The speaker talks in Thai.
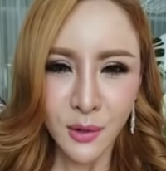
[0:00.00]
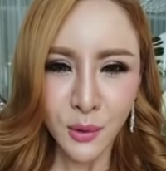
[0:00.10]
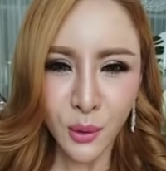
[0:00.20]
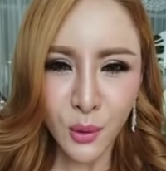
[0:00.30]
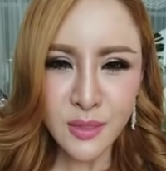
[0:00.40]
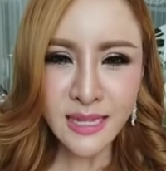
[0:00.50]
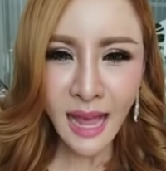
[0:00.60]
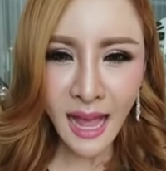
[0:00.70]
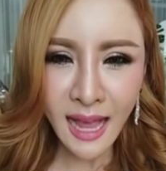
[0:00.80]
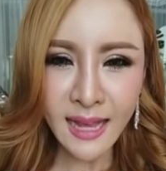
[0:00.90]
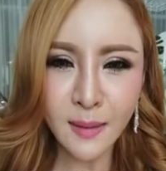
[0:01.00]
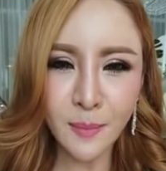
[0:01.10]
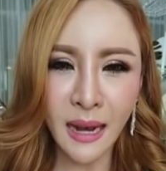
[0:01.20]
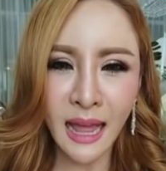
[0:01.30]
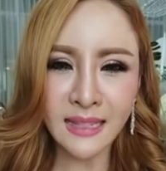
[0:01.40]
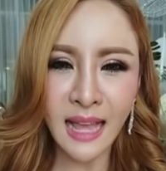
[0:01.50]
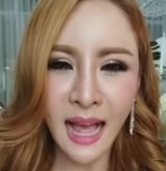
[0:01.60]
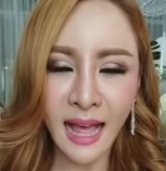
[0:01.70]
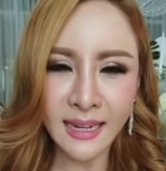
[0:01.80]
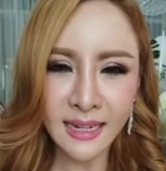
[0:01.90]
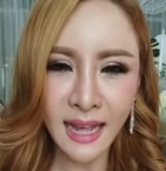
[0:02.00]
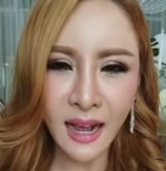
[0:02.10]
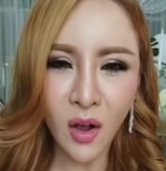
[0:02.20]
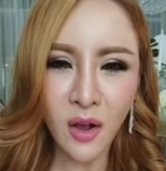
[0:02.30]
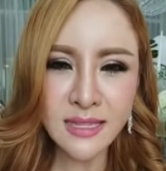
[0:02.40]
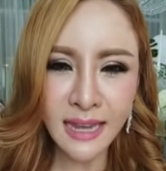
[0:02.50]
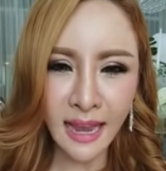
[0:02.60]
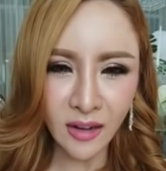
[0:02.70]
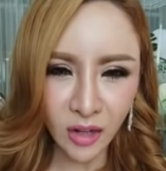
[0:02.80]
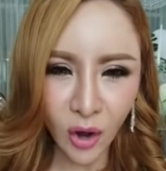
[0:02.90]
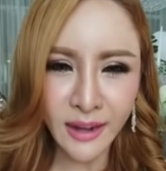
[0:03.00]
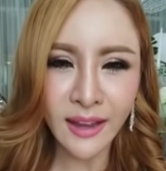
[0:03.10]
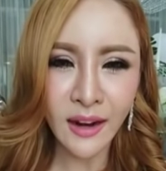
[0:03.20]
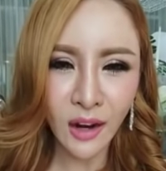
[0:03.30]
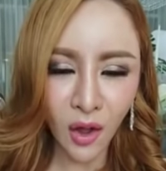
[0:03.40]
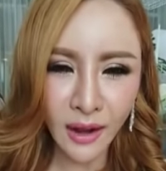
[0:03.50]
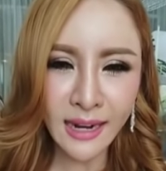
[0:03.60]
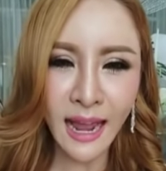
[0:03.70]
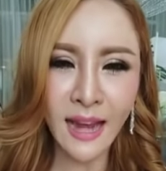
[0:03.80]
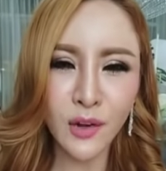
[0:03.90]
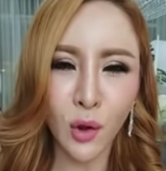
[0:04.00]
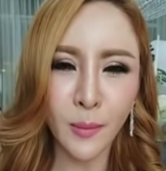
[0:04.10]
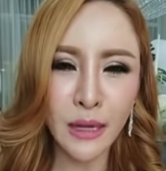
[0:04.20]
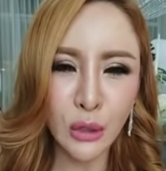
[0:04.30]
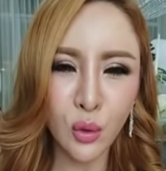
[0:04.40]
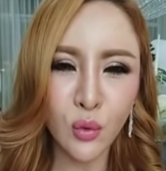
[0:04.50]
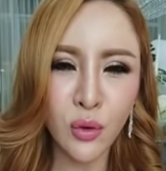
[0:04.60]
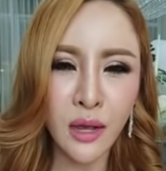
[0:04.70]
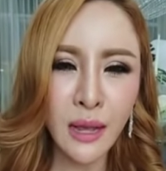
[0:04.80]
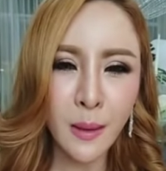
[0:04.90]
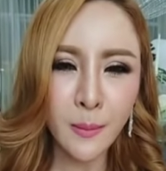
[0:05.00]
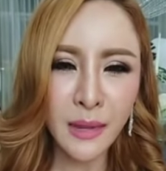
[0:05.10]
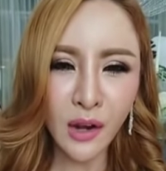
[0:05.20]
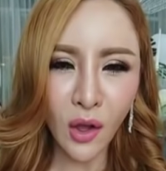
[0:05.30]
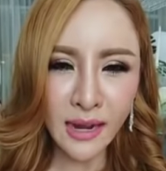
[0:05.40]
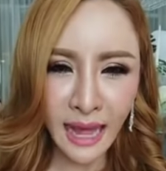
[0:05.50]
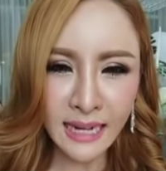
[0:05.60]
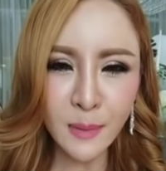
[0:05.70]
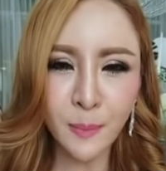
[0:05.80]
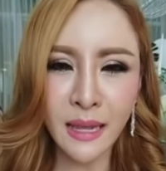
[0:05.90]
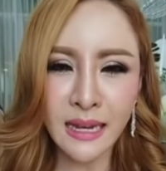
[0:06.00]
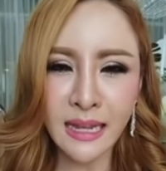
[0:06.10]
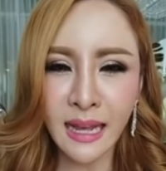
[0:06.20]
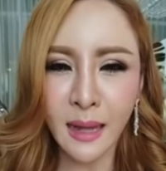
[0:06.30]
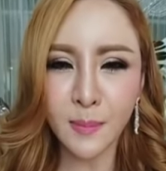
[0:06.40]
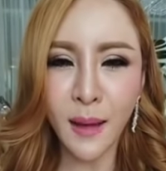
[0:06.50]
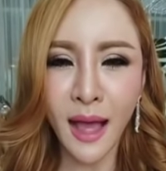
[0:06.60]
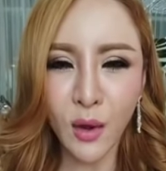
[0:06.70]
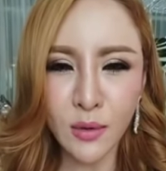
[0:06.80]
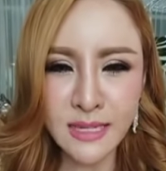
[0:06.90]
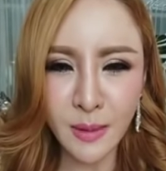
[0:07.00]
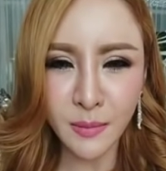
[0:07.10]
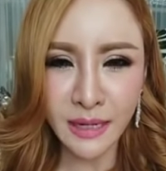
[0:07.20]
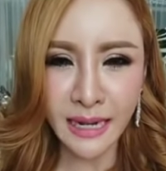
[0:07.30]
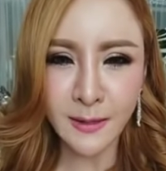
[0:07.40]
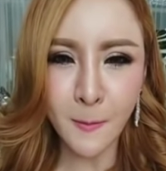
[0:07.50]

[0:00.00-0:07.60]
ครูซ่าเป็นหลักฐานนะคะ คอสแกะรอยร้อยล้านของแม่รุง้งมีร้อยล้านในปีนี้ค่ะพาคนสำเร็จ